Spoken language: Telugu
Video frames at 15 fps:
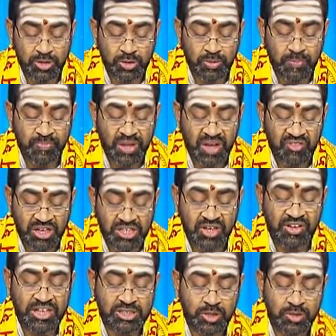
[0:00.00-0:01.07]
మొత్తం ఆ
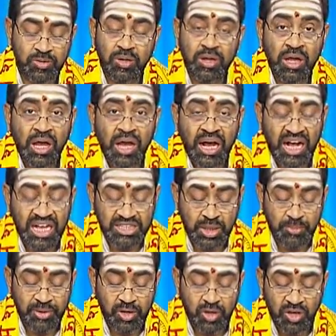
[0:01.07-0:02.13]
వ్రజవాసులు ఆ
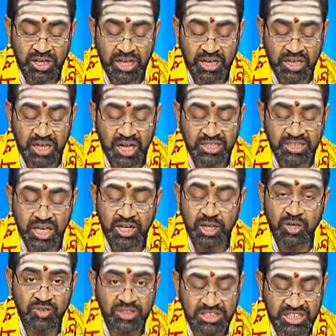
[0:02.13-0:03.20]
సమయంలో
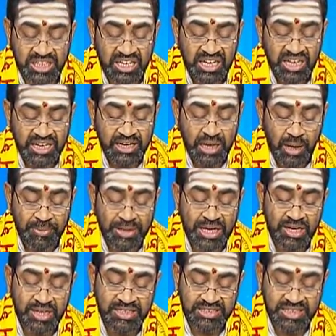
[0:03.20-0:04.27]
గర్గాచార్యుడు వచ్చి
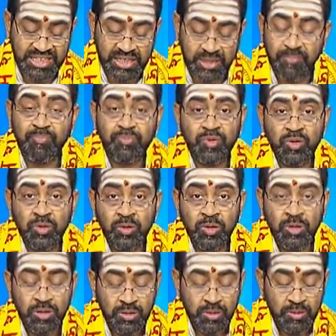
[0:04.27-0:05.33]
నామకరణం చేయడం
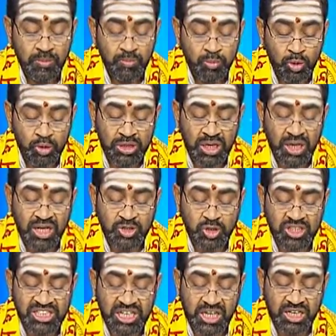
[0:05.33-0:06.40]

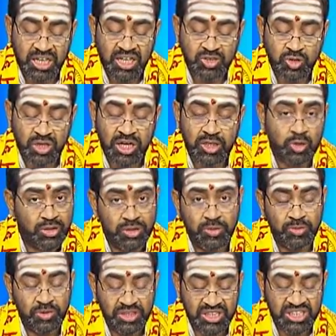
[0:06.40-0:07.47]
పూతనాసుర శకటాసురాదులను
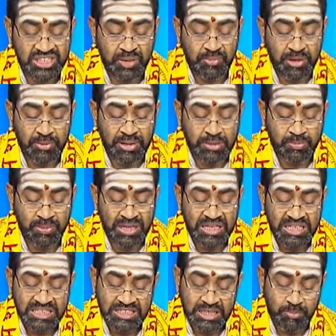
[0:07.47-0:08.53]
కృష్ణ పరమాత్మ
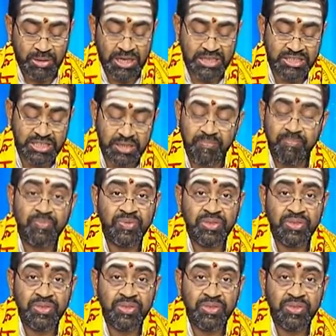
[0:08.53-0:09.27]
సంహరించడం